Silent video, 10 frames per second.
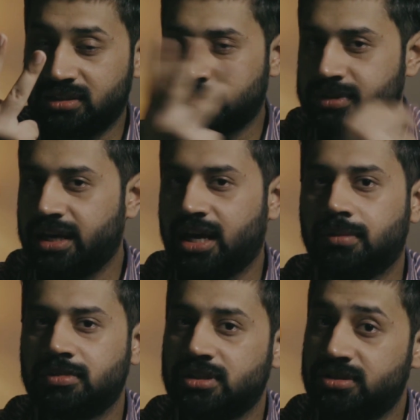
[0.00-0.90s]
सबसे
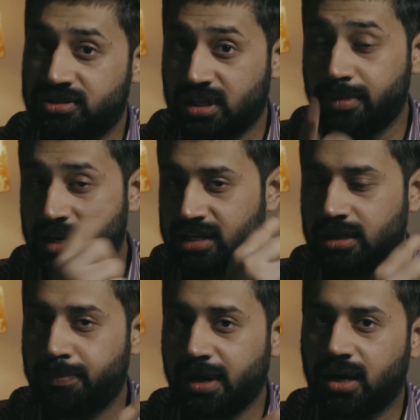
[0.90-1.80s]
अहम चीज़ जिसका मैंने
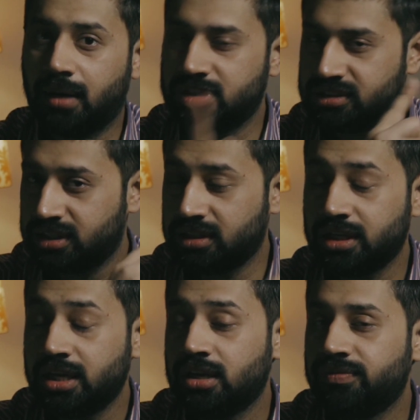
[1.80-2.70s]
ये पैगाम जिसकी
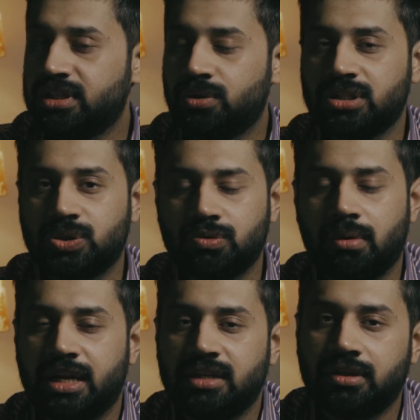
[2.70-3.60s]
वीडियो के शुरू में
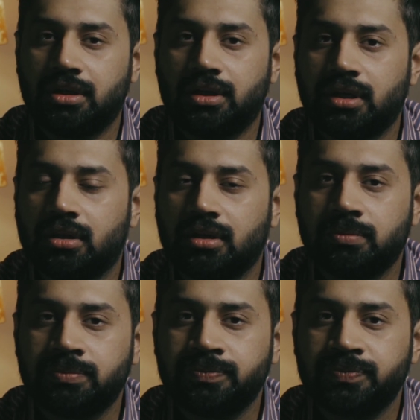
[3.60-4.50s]
मैंने जिक्र किया था
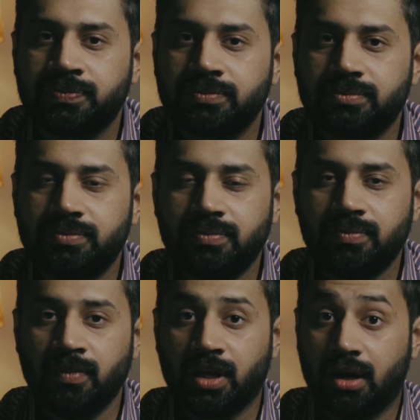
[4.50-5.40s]

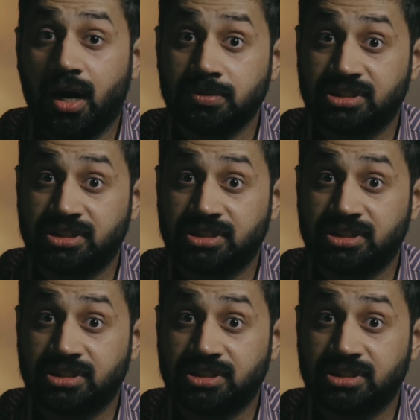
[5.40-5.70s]
कि आप